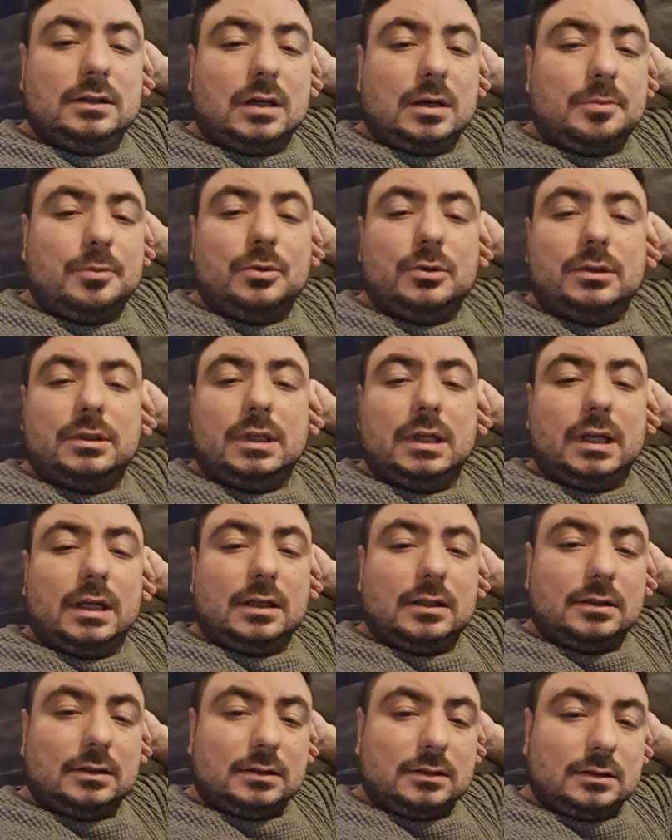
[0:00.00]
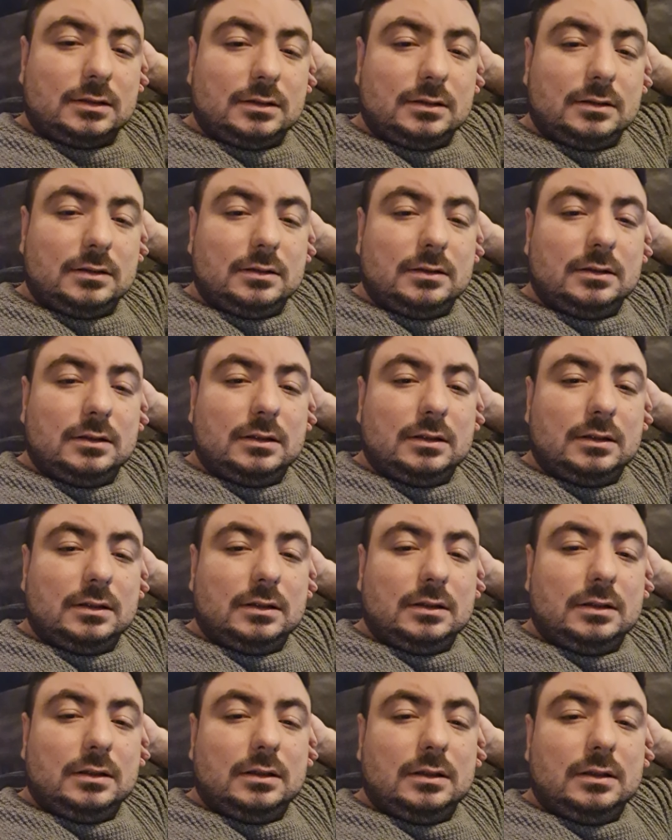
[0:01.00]
Capone geldi.
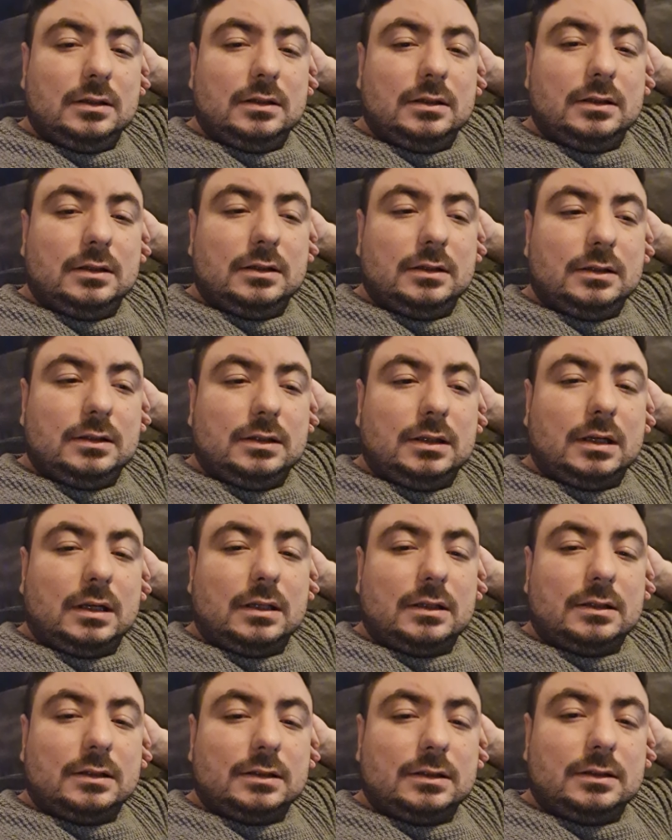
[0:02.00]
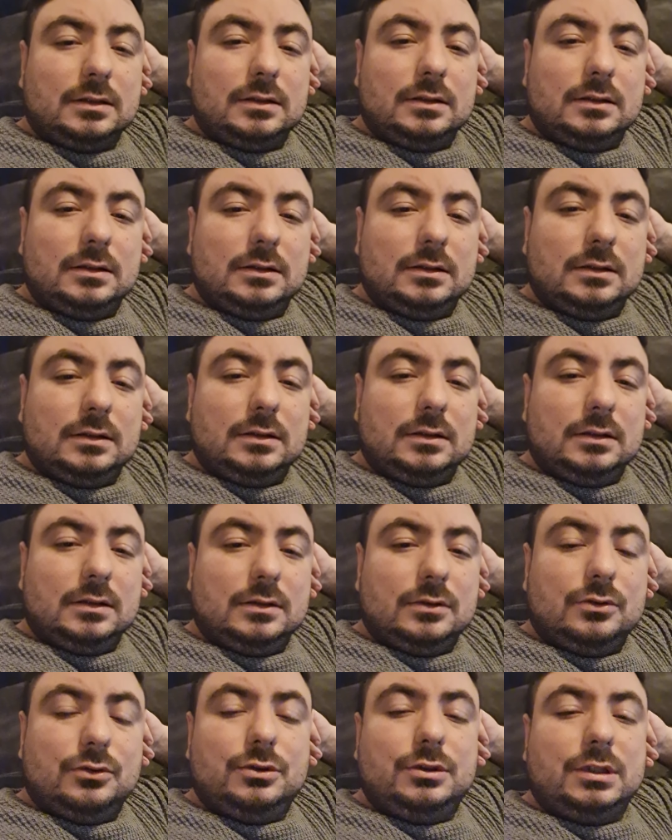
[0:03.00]
Yani
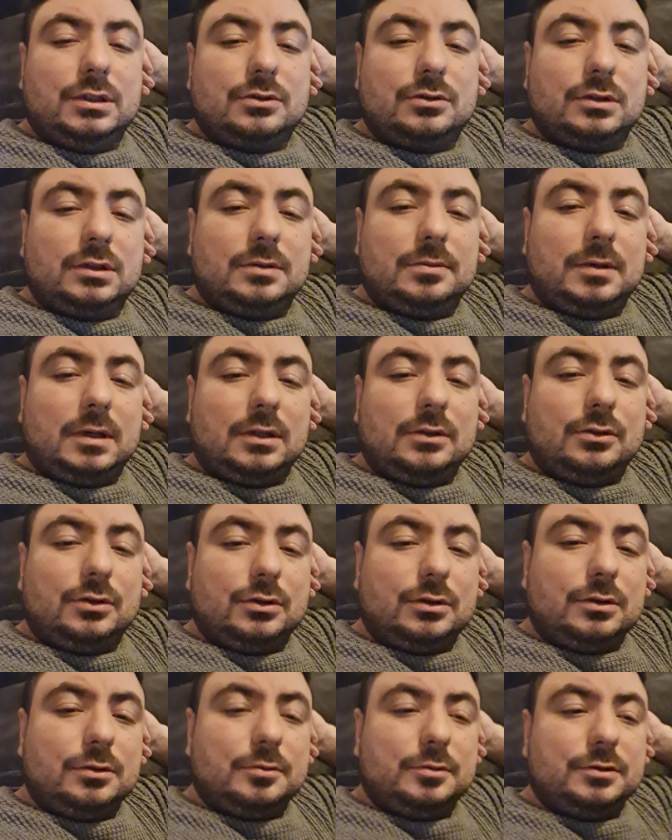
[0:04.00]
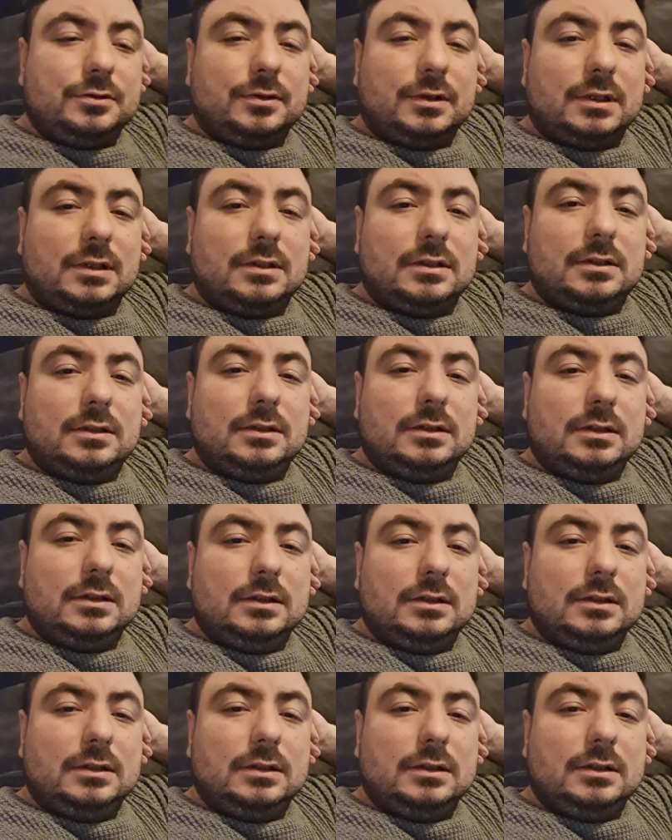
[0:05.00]
Lucescu gibi antrenörümüz vardı.